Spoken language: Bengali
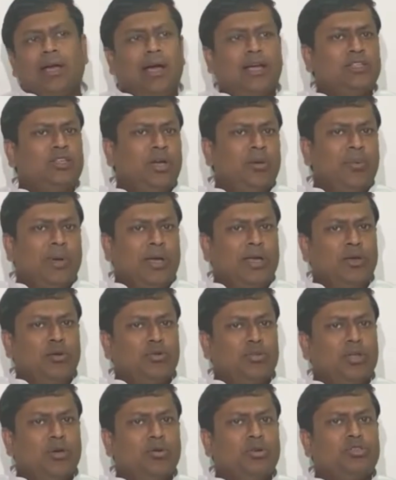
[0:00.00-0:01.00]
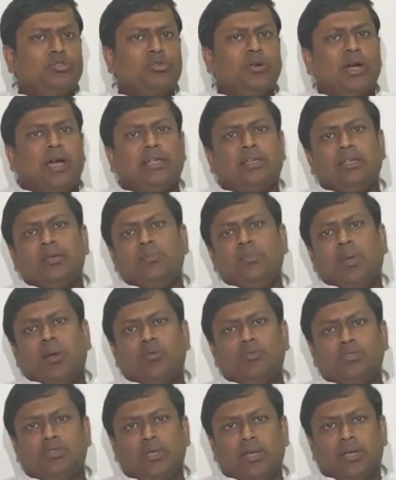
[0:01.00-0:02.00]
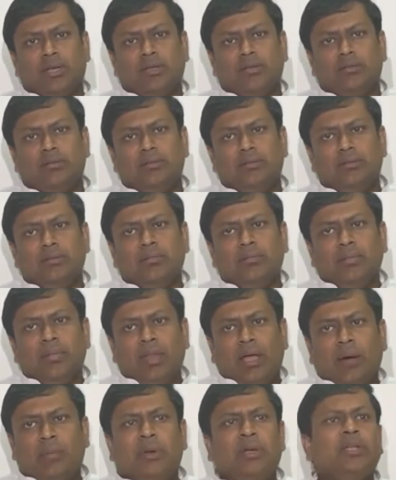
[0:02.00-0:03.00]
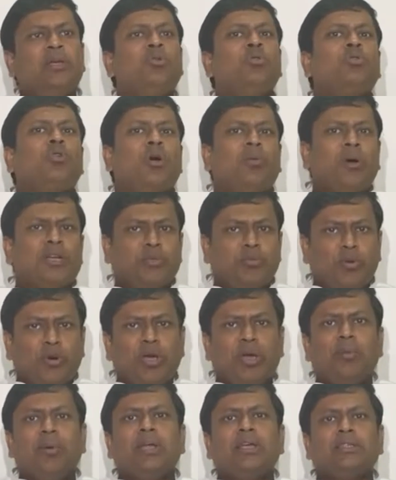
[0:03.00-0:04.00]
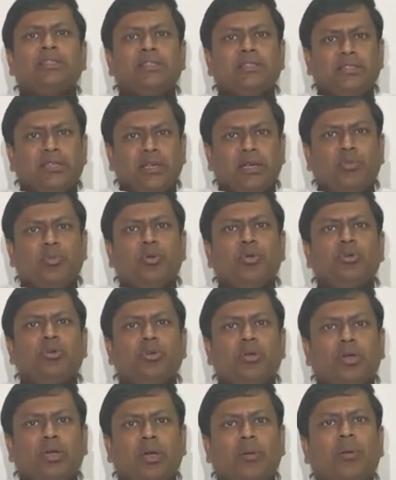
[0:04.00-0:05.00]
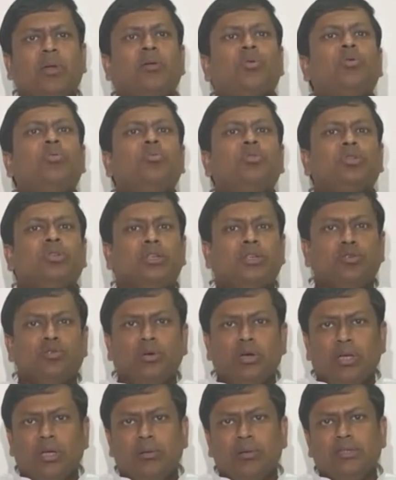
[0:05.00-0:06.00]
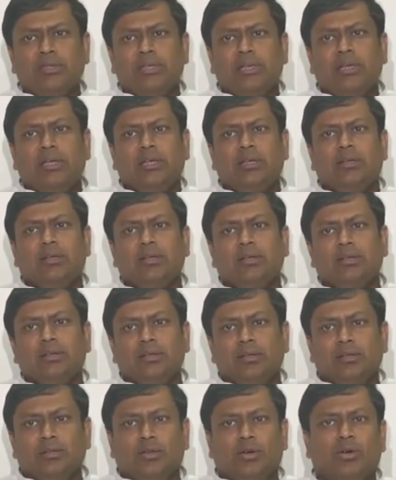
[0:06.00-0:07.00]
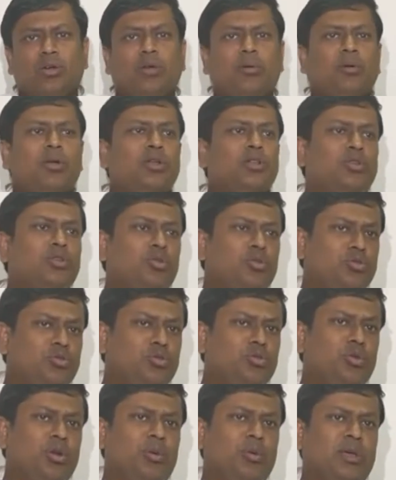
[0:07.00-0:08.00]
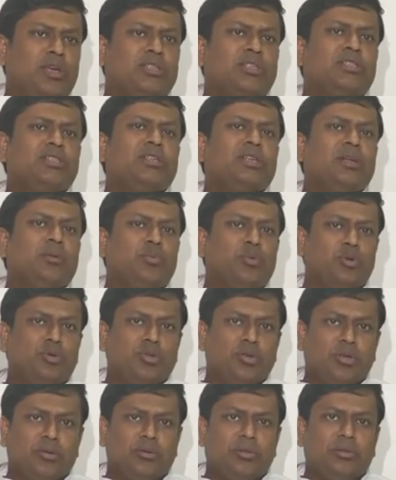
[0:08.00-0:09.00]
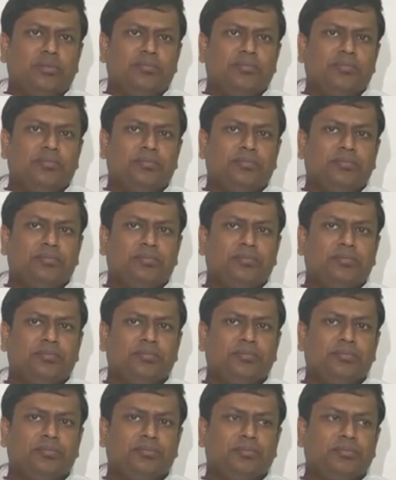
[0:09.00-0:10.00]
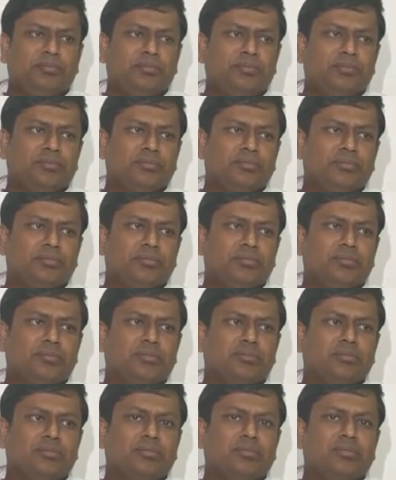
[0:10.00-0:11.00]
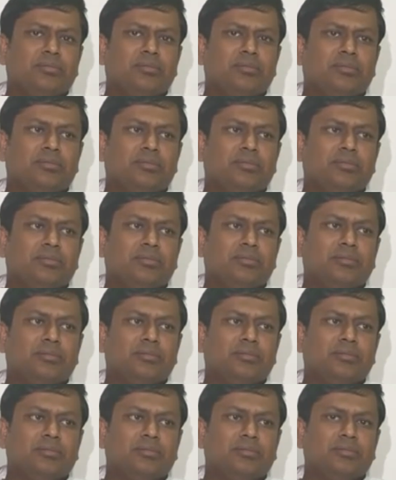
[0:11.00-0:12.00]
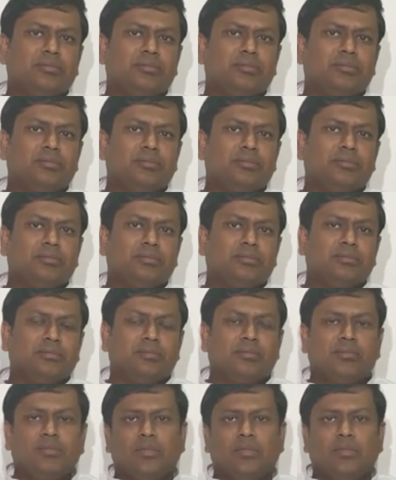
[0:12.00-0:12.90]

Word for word: কাজ হয় বাকি কোথাও কিছু কাজের ব্যবস্থা নেই আবার দেখুন কমাস পরে আবার এক্সটেনশনের প্রয়োজন হয় আবার কোন মন্ত্রী ঢুকে যাবে জেলে তখন আবার হয়তো নতুন করে এক্সটেনশনের প্রয়োজন হবে পরেশ অধিকারীকে সরিয়ে দেওয়া হয়েছে তো এবার তো তাহলে ক্যাবিনেট পুরো স্বচ্ছ হয়ে গেল